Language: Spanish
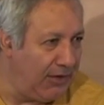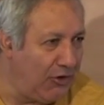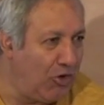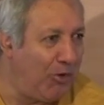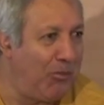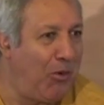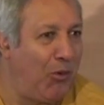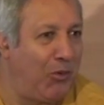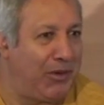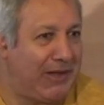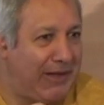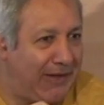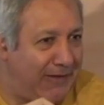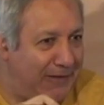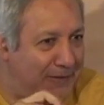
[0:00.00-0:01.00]
como
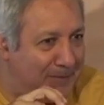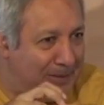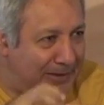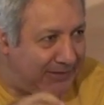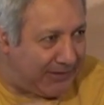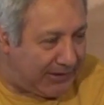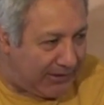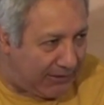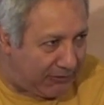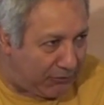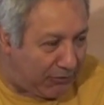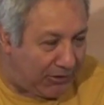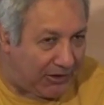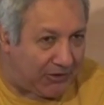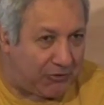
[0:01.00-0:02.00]
unidades básicas
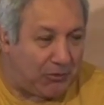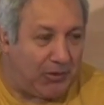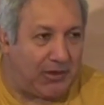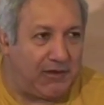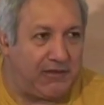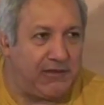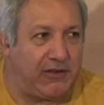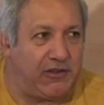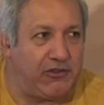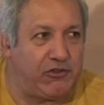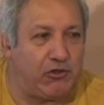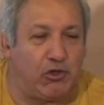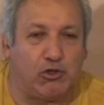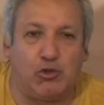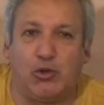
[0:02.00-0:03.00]
sobre las cuales se
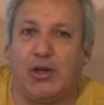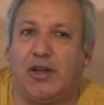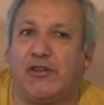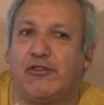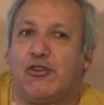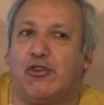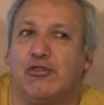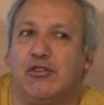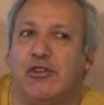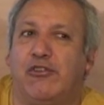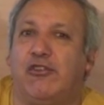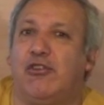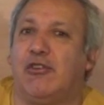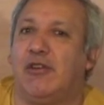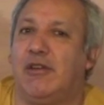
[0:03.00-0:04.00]
estructuran las
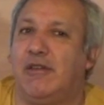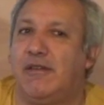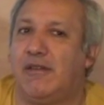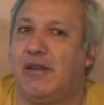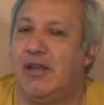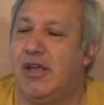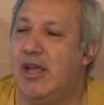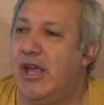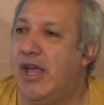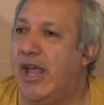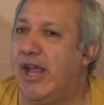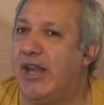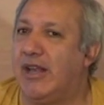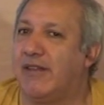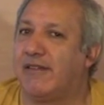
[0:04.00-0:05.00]
condiciones
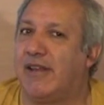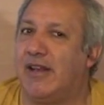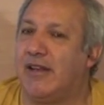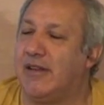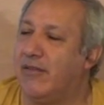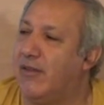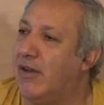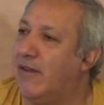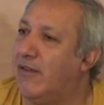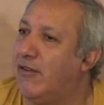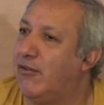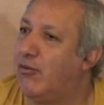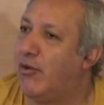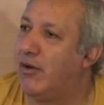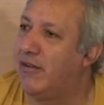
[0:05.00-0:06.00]
en las que las
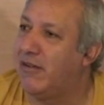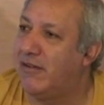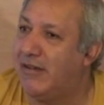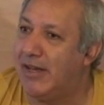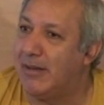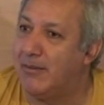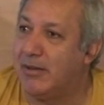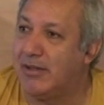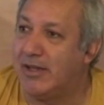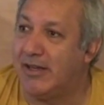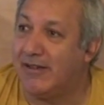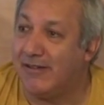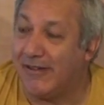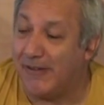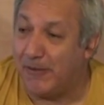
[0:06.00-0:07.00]
diferentes fuerzas y la
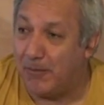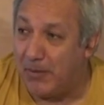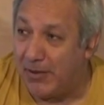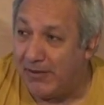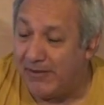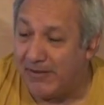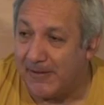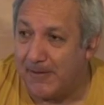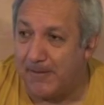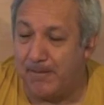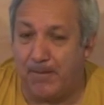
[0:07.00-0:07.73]
materia se expresan.